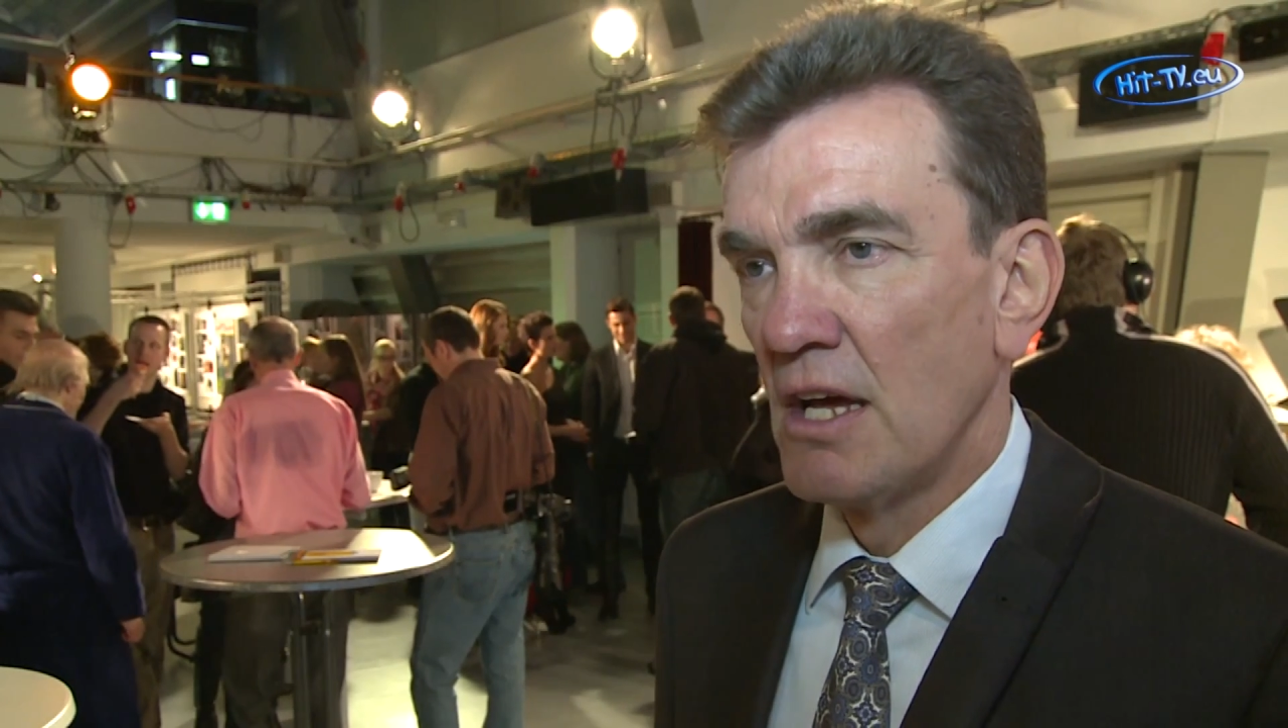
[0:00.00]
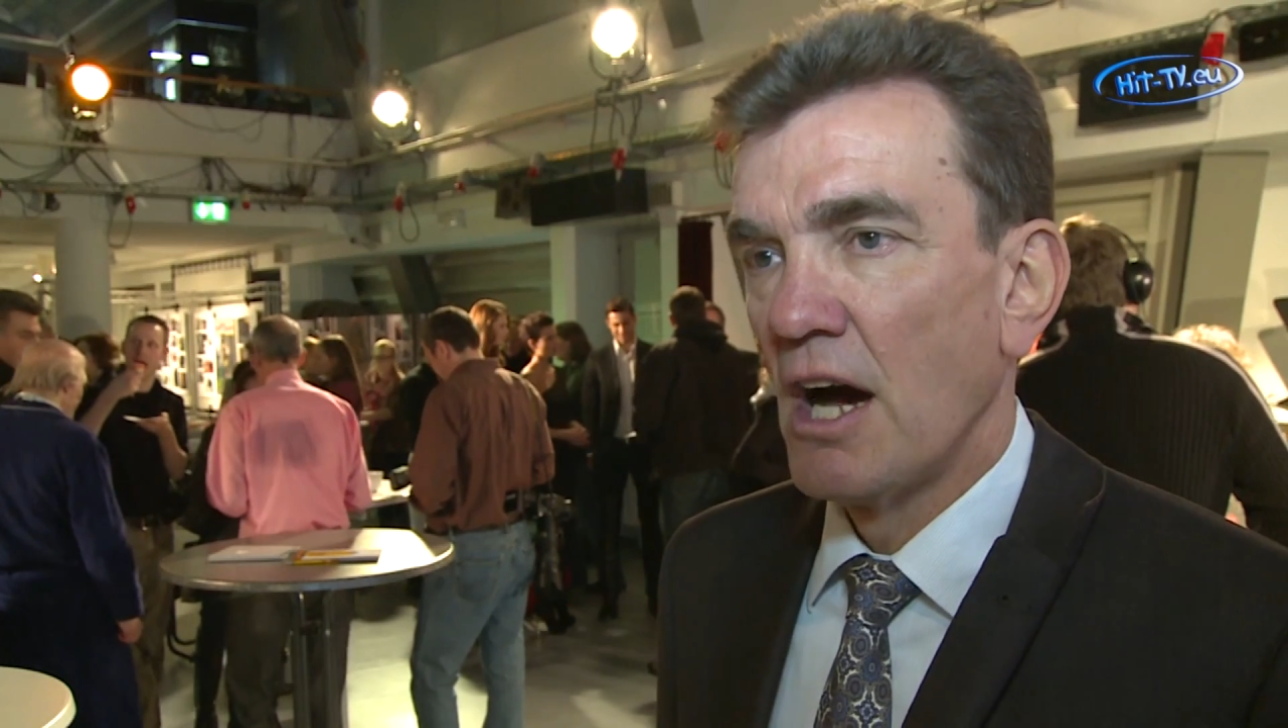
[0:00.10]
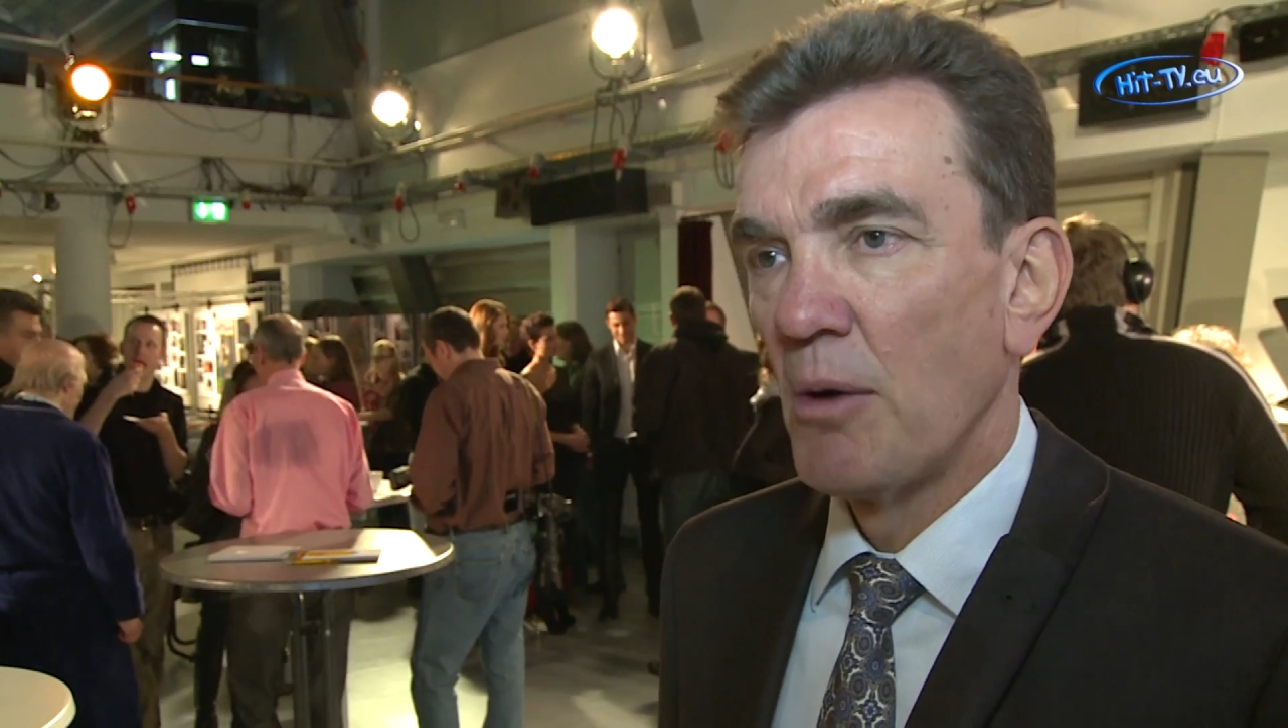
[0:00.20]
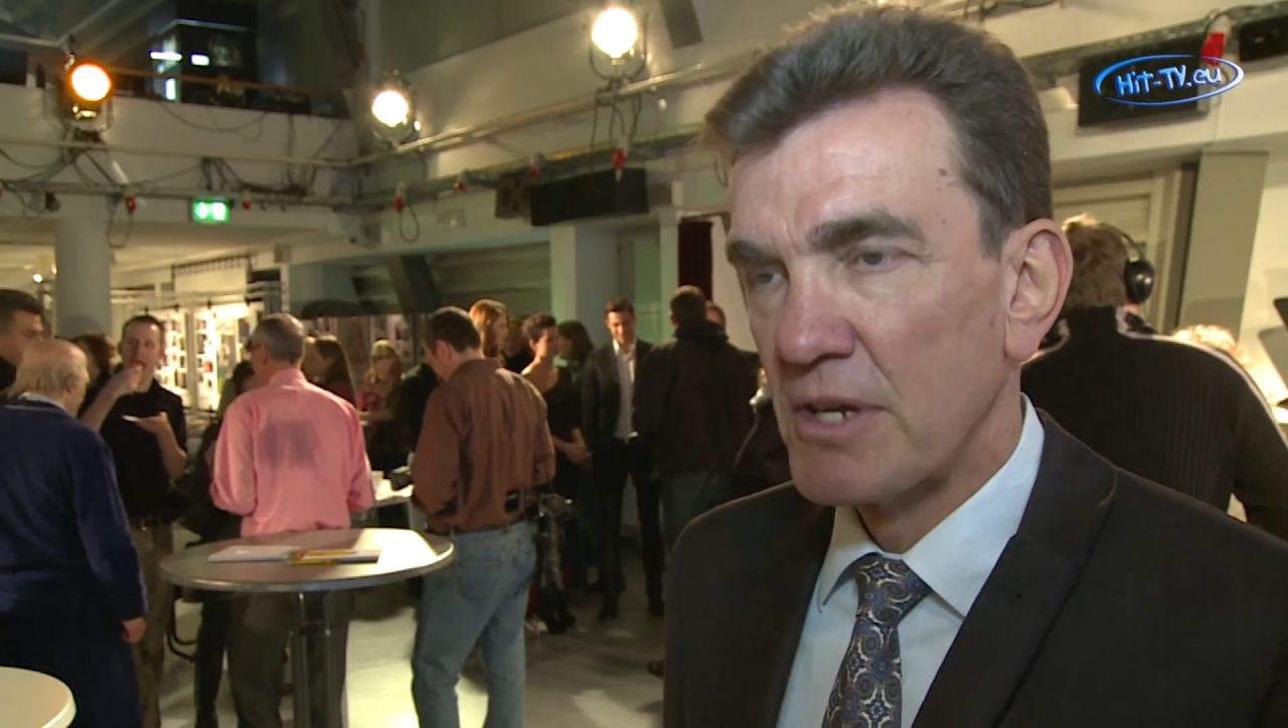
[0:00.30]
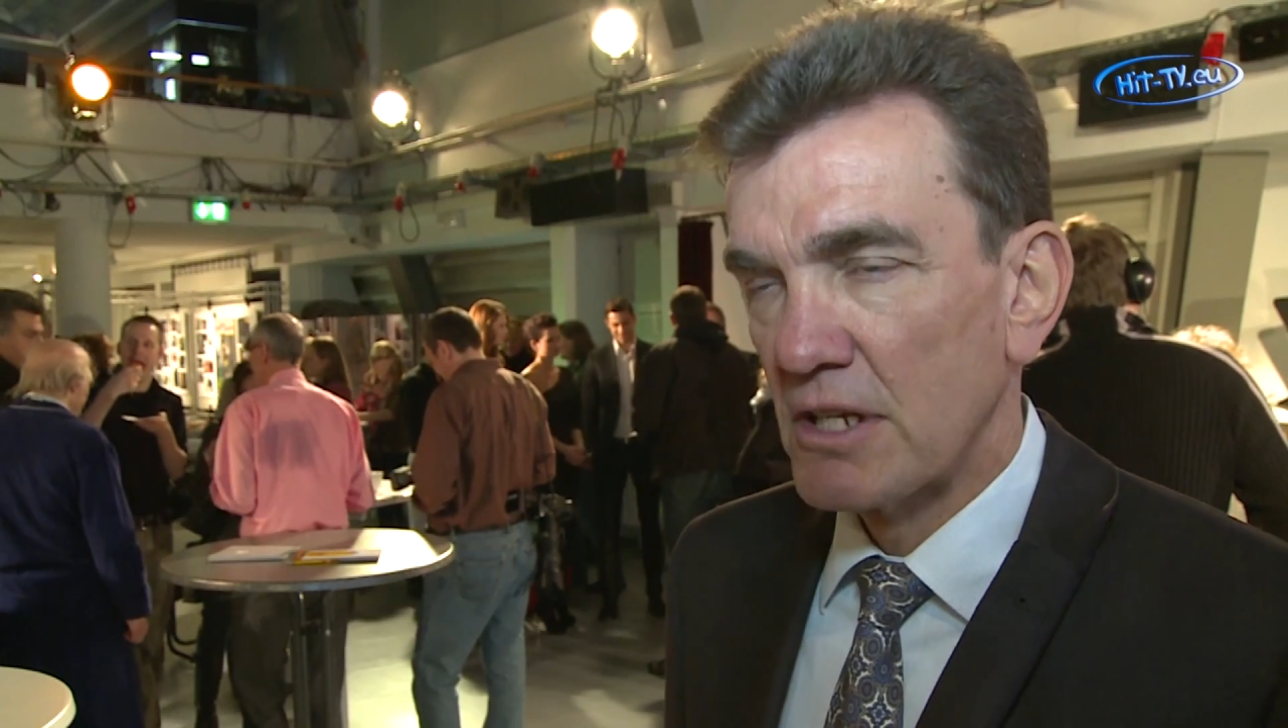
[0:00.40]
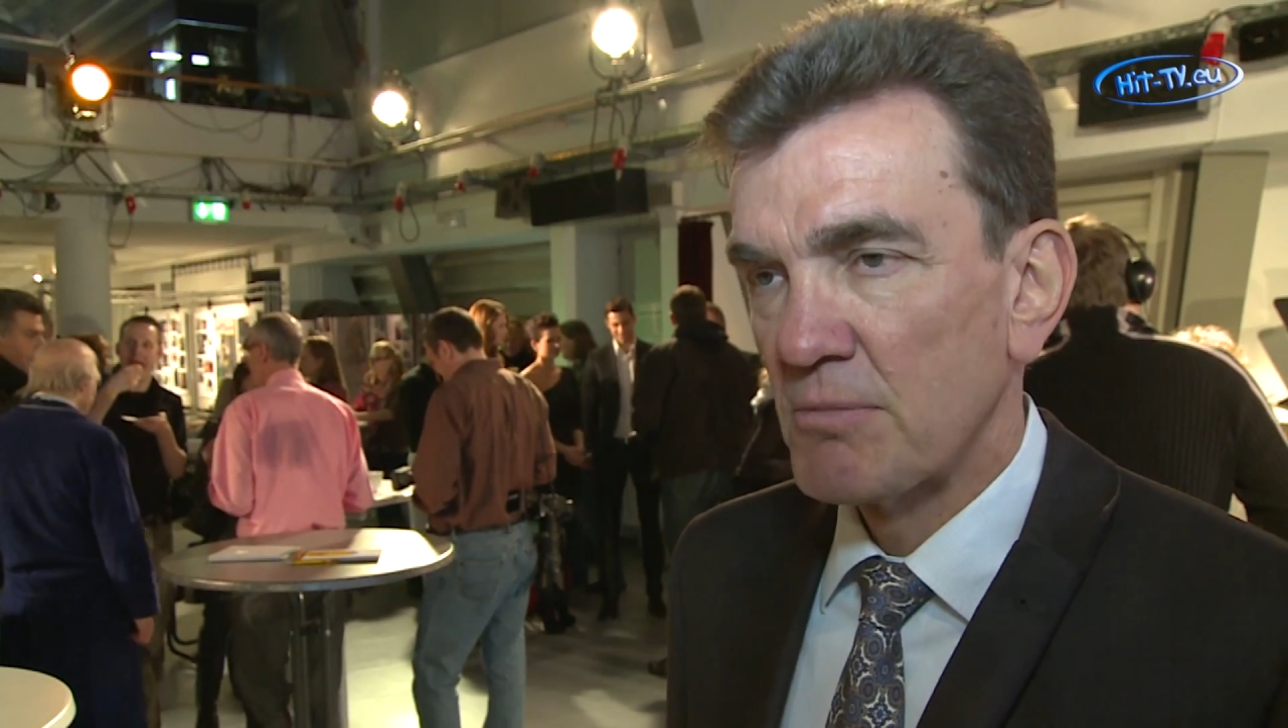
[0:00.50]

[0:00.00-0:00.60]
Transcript: Aber jede